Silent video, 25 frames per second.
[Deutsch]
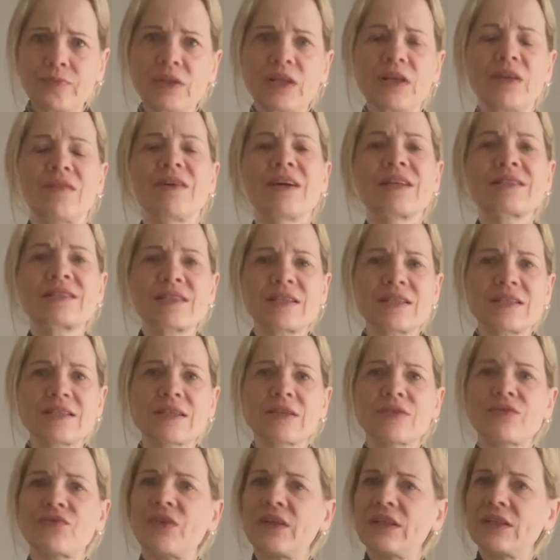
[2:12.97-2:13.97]
Was
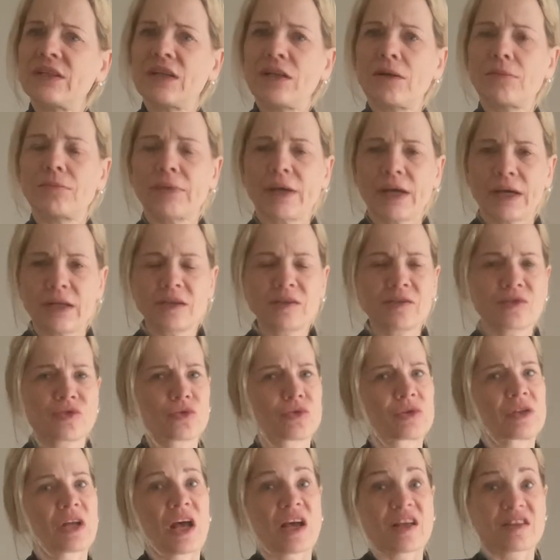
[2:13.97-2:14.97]
ist, wenn ihr dann beide so
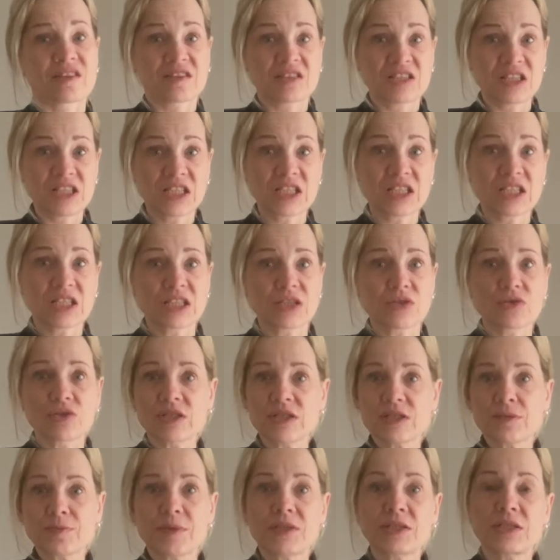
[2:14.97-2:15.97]
da sitzt und
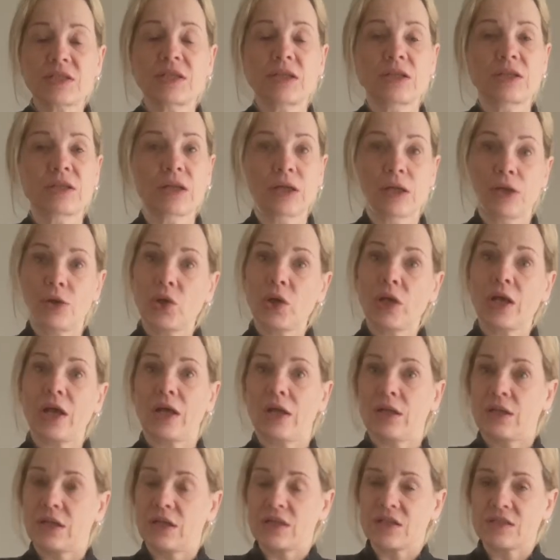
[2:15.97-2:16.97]
es passiert genau
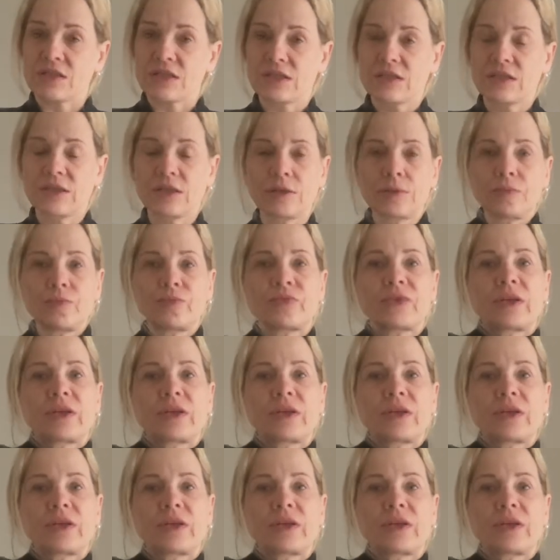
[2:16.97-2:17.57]
gar nichts? Ne?